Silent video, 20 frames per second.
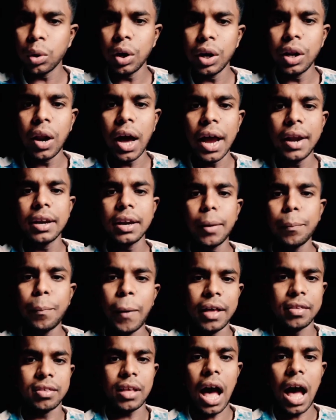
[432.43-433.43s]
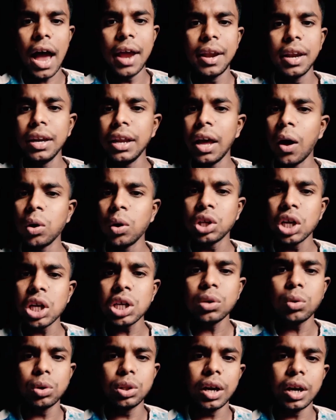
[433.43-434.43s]
করে নিল আইডিটা বাস আইডি নেওয়াও শেষ
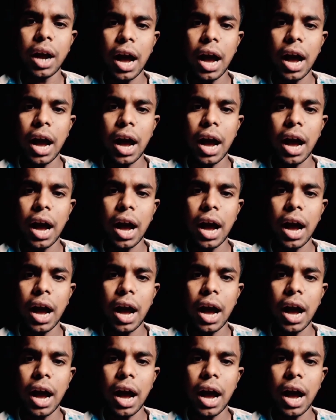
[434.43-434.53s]
ওদের